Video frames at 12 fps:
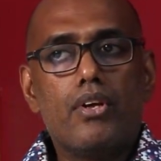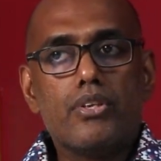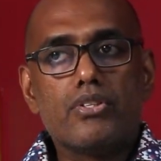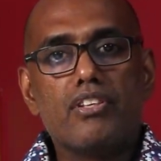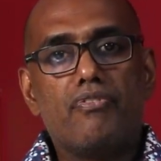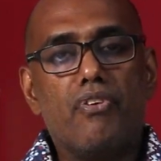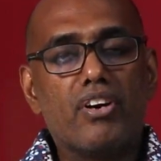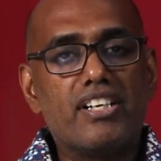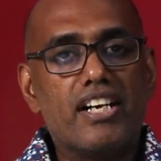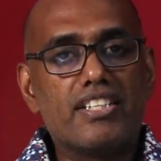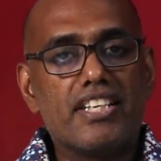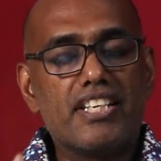ஸோ இந்த ஃபோர்
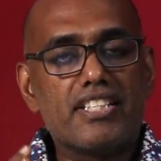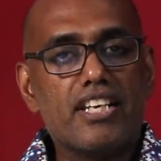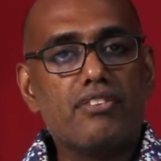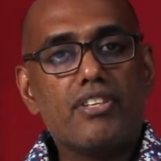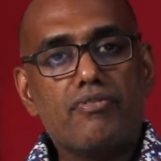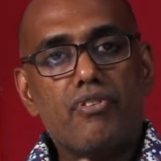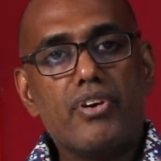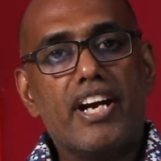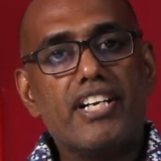ஹண்ட்ரட் சீரீஸில் இந்த ஃபோர்